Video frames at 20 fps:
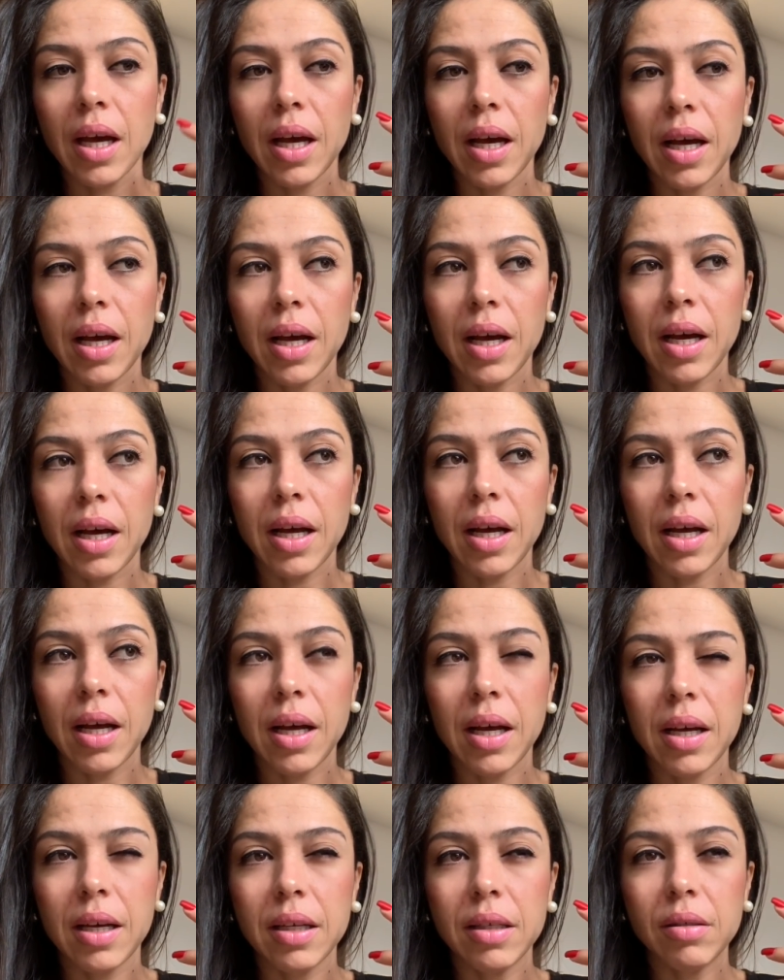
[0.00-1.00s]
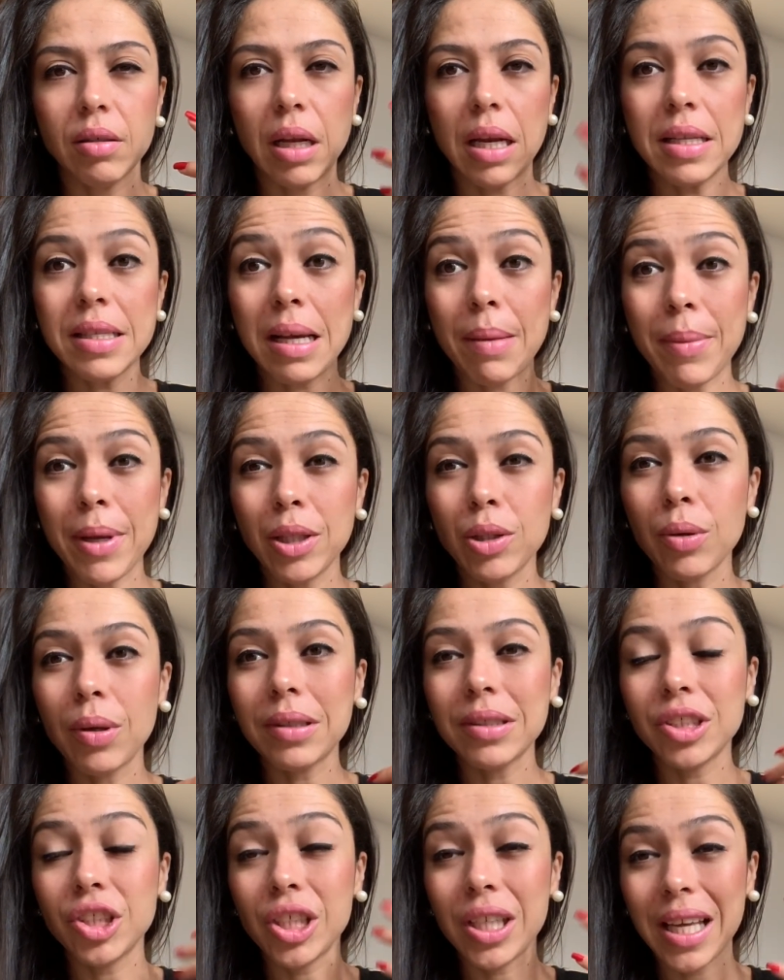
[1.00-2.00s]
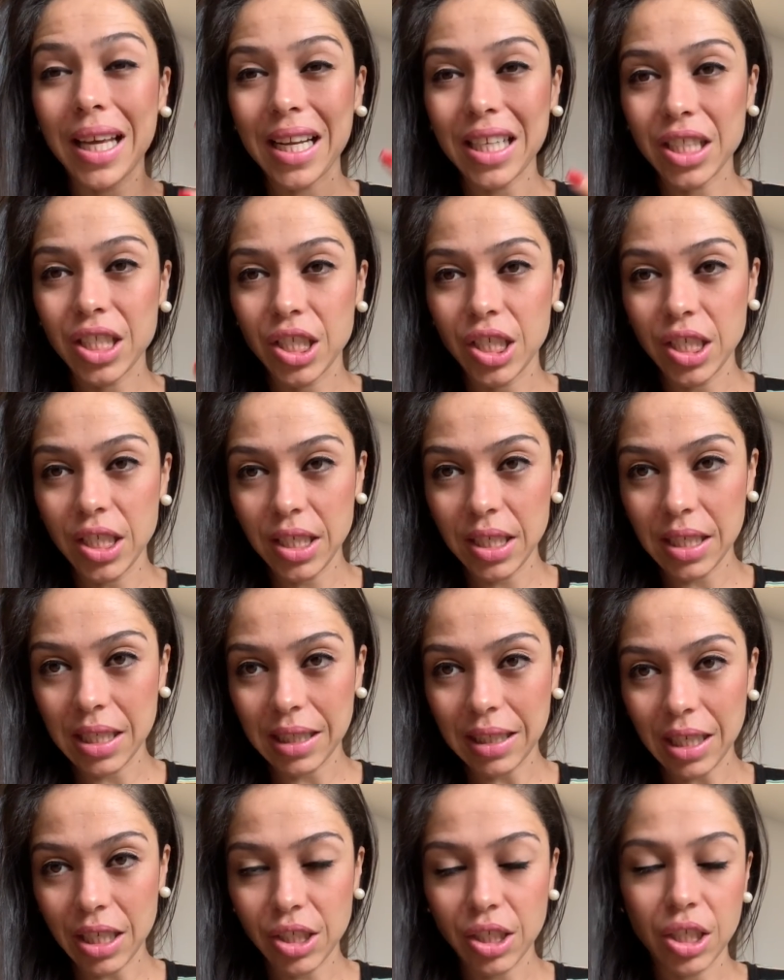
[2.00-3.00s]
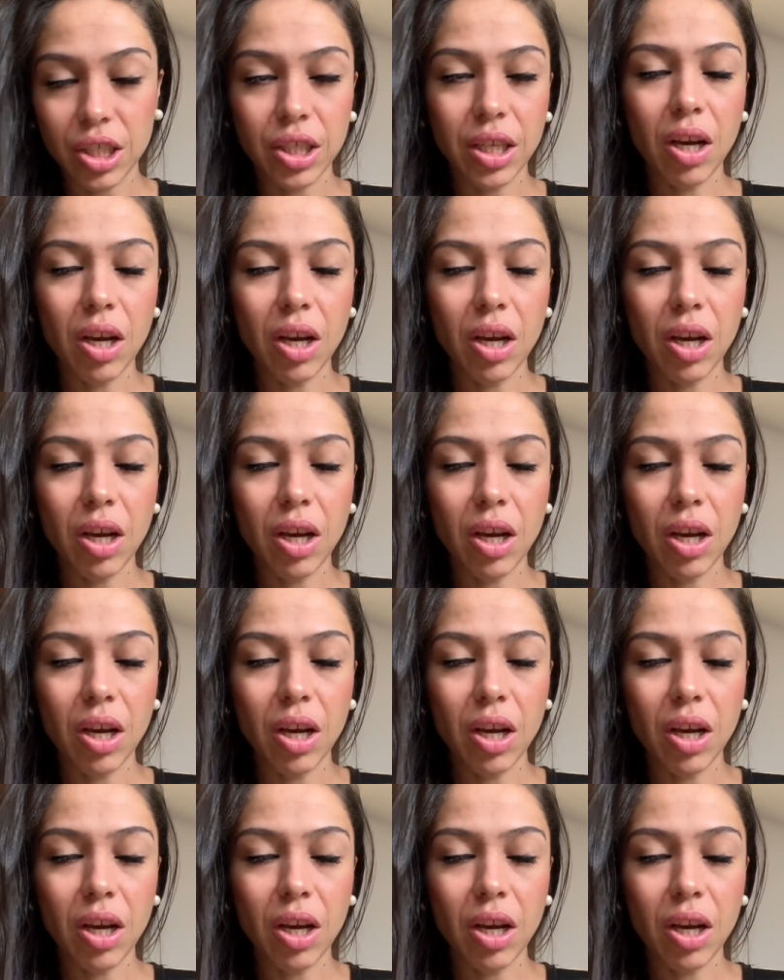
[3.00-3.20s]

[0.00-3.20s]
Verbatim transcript: a, alisamento de queratina, tá, gente?